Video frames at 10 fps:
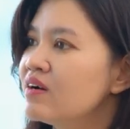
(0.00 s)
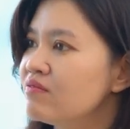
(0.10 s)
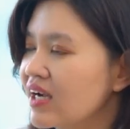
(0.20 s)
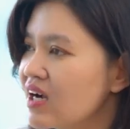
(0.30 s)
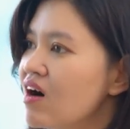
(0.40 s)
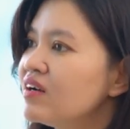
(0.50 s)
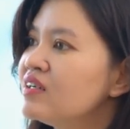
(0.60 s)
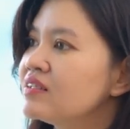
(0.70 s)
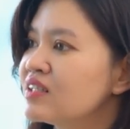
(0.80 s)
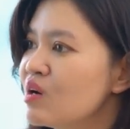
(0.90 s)
và có
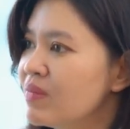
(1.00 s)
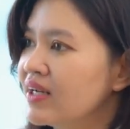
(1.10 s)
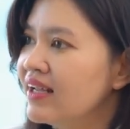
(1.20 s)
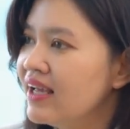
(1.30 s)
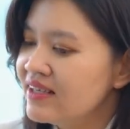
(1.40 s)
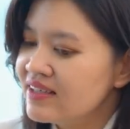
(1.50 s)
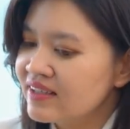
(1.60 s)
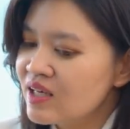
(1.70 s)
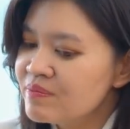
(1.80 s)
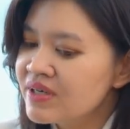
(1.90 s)
được cho mình
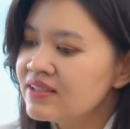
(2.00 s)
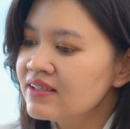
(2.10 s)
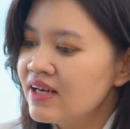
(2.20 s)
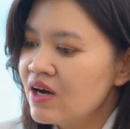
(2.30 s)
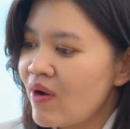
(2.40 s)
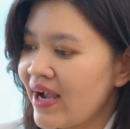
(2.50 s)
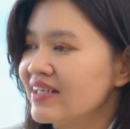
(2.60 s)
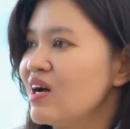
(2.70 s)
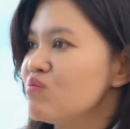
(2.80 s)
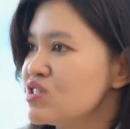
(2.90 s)
những cái bước
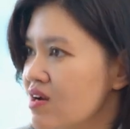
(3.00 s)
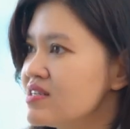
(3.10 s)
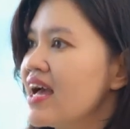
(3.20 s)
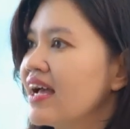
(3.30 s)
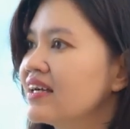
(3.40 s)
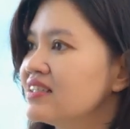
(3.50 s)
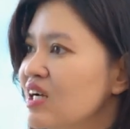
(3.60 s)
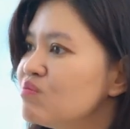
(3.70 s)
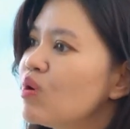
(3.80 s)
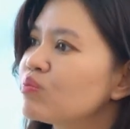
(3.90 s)
hoạt động rõ ràng
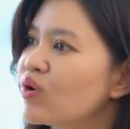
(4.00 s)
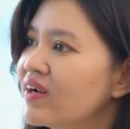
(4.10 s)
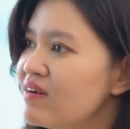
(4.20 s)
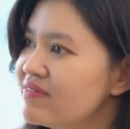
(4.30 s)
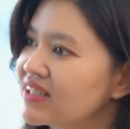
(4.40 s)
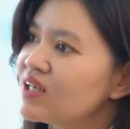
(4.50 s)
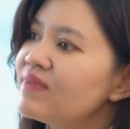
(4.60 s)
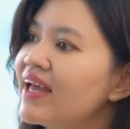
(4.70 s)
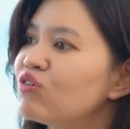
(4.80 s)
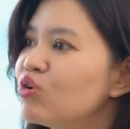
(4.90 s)
trong một tuần làm việc tiếp
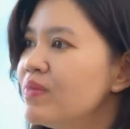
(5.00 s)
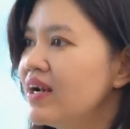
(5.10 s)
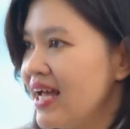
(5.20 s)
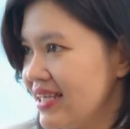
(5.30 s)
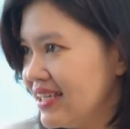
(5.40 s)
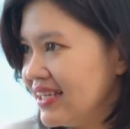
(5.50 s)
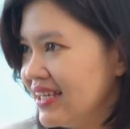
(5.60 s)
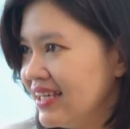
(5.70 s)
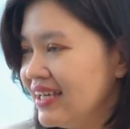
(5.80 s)
theo của mình là gì.